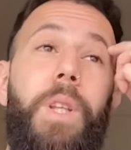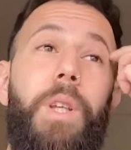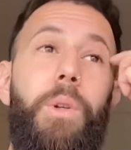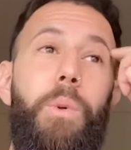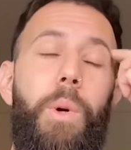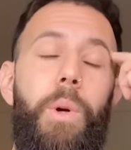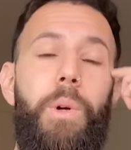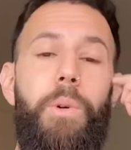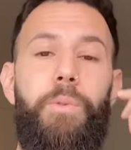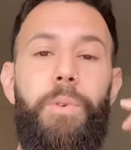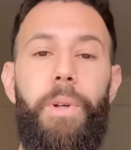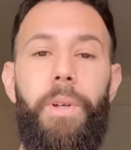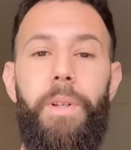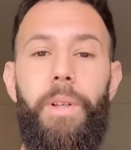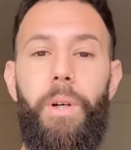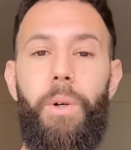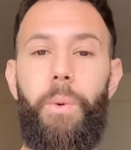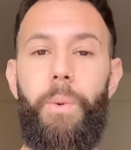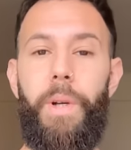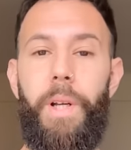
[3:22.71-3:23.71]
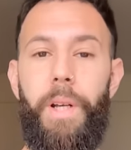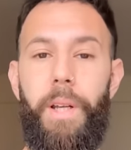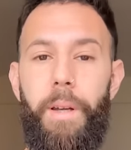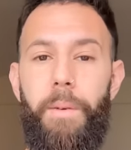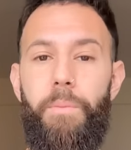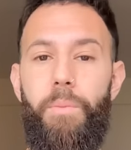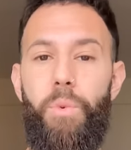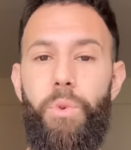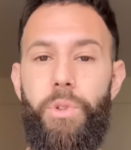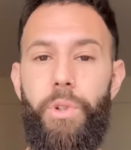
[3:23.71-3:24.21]
Luego Freud descubre que
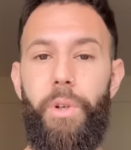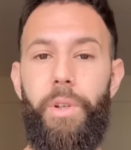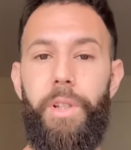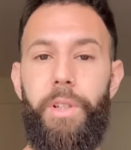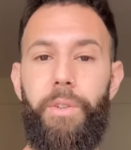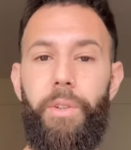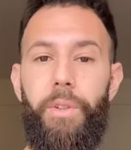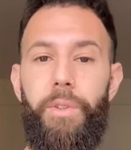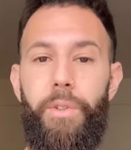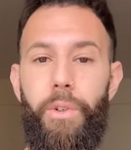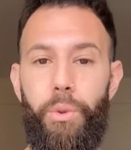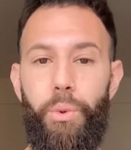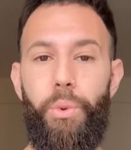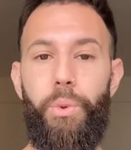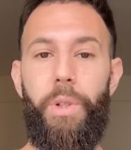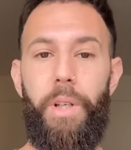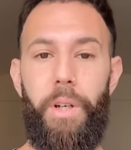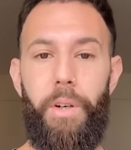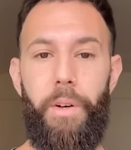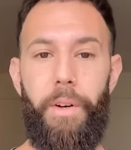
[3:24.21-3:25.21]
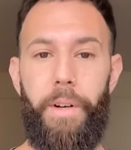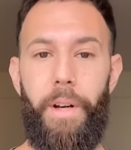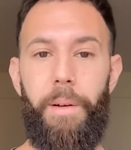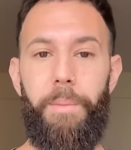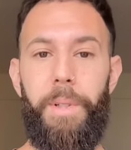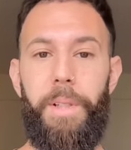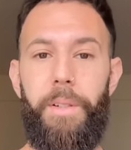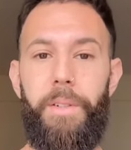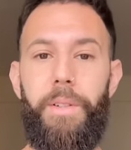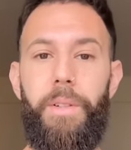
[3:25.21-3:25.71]
muchos de estos no sucedieron
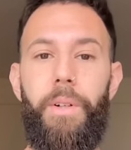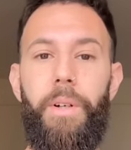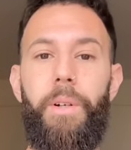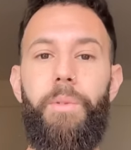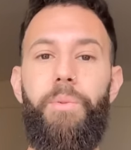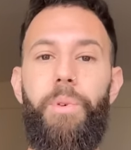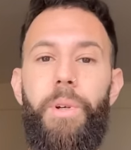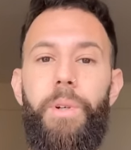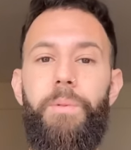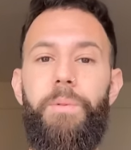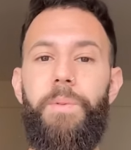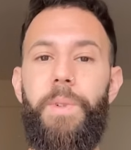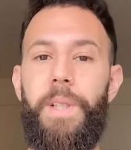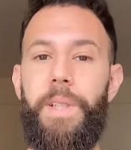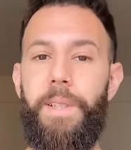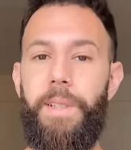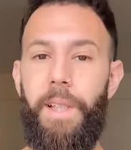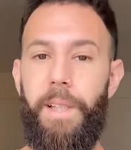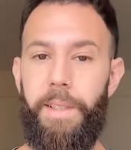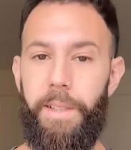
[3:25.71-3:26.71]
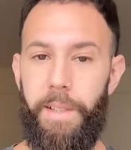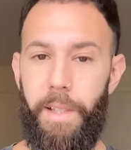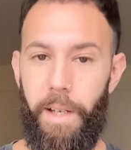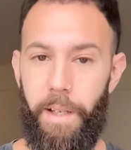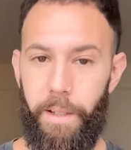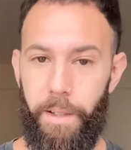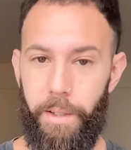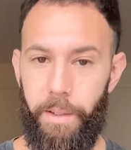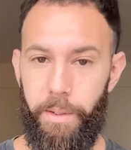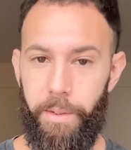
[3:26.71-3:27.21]
realmente, sino que fueron
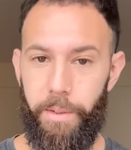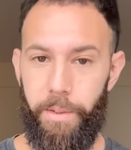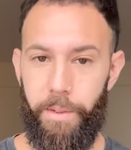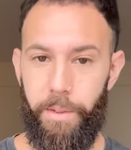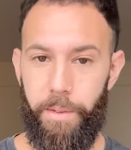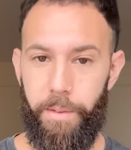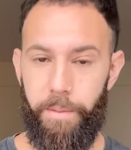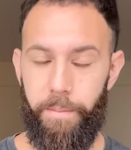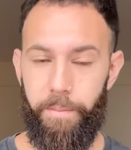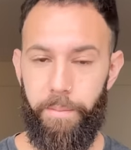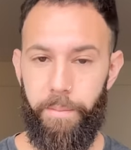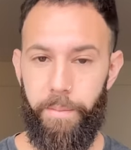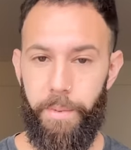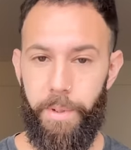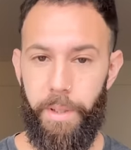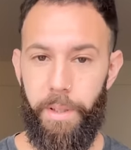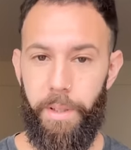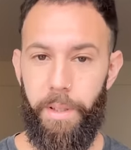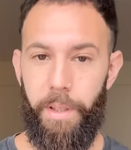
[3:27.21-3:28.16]
fantaseados ¿Sí?